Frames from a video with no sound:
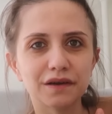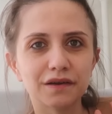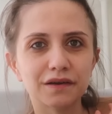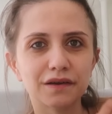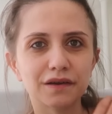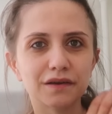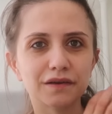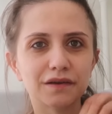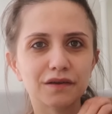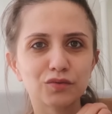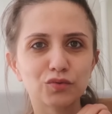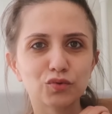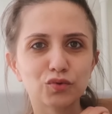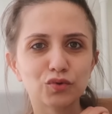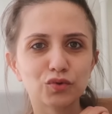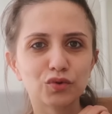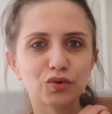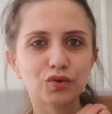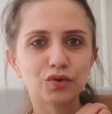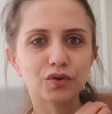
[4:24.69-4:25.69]
Ara ara
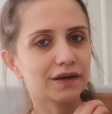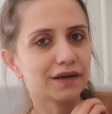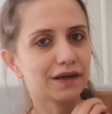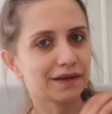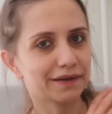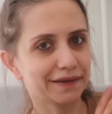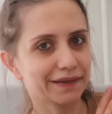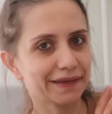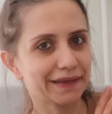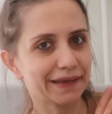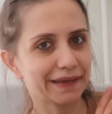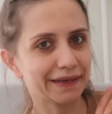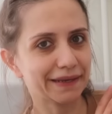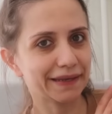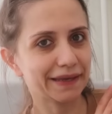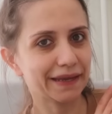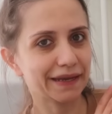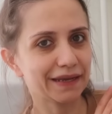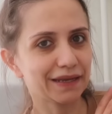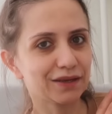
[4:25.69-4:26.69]
duruyor, ara ara
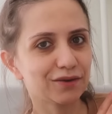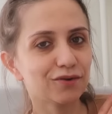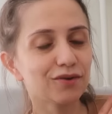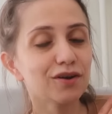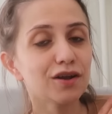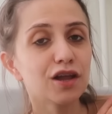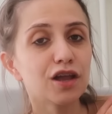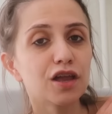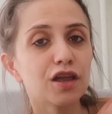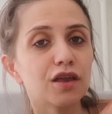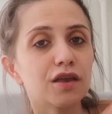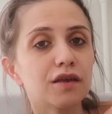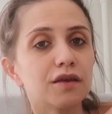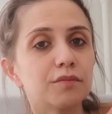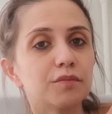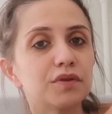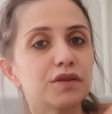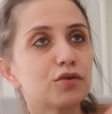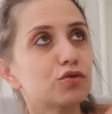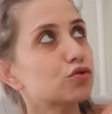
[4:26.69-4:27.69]
geri geliyor.
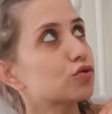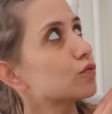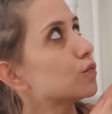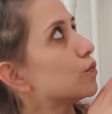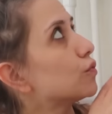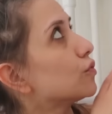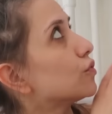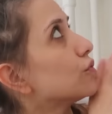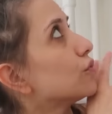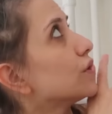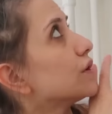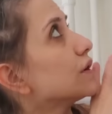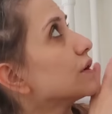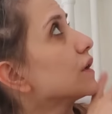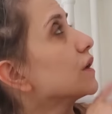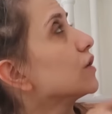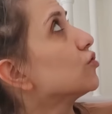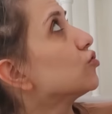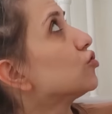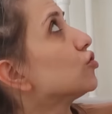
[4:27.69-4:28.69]
Bir de su boruları
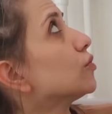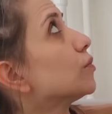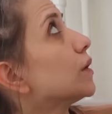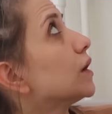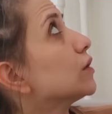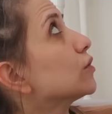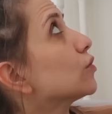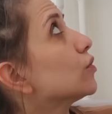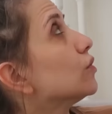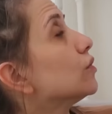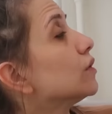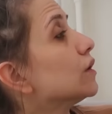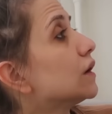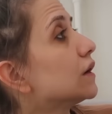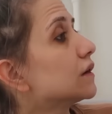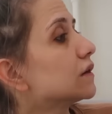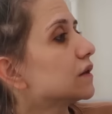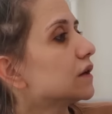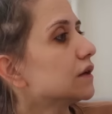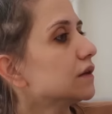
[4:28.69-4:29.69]
geçiyor
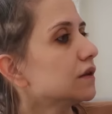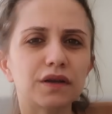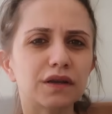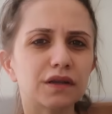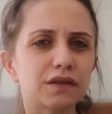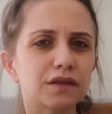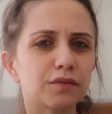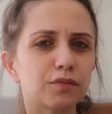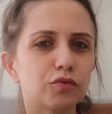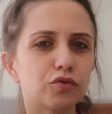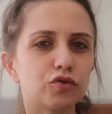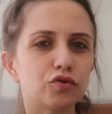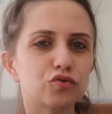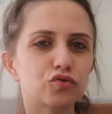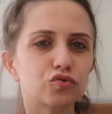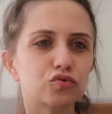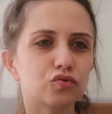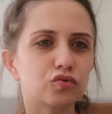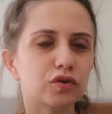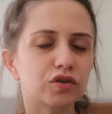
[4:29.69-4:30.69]
balkonlardan. Arada böyle
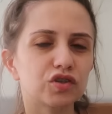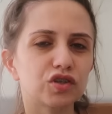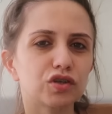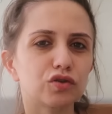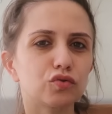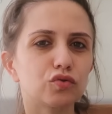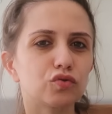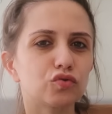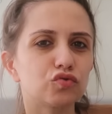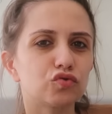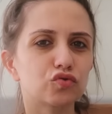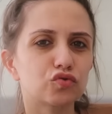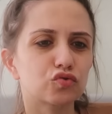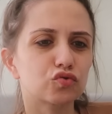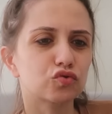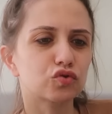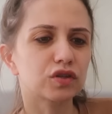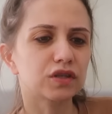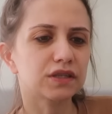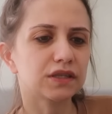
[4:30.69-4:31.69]
su açan olunca
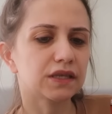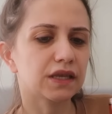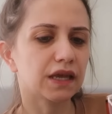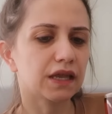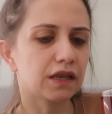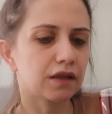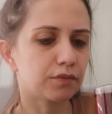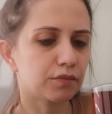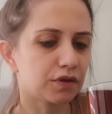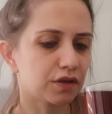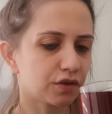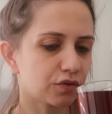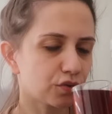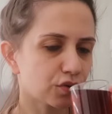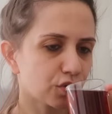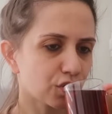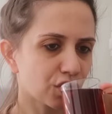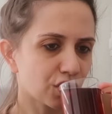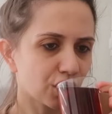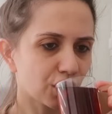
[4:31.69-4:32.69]
su sesi
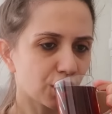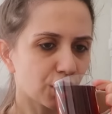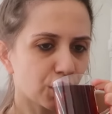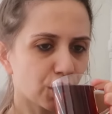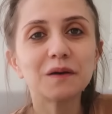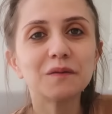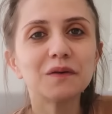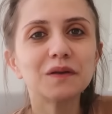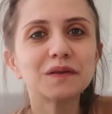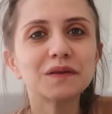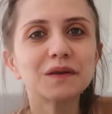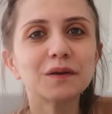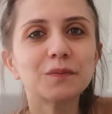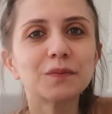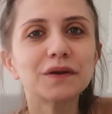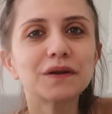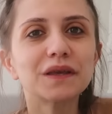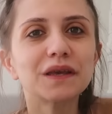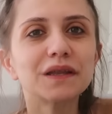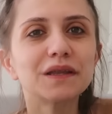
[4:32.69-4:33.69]
gelebiliyor. Kahvaltı
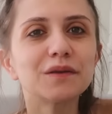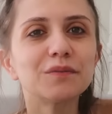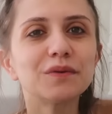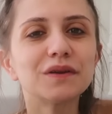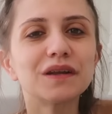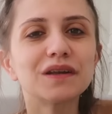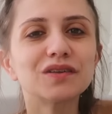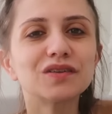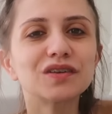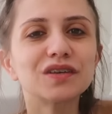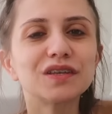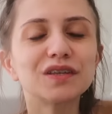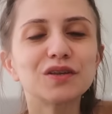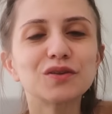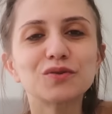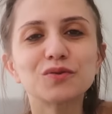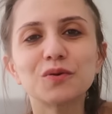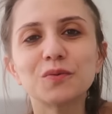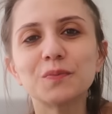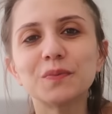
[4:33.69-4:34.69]
yaparken de birazcık yine
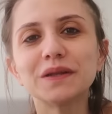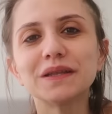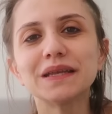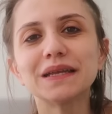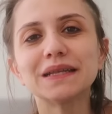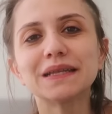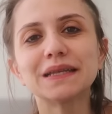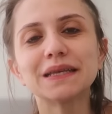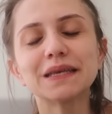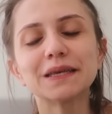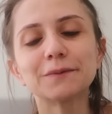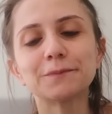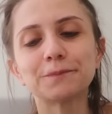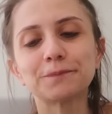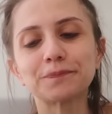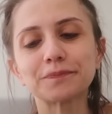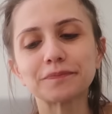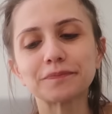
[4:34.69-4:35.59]
sohbet ettik.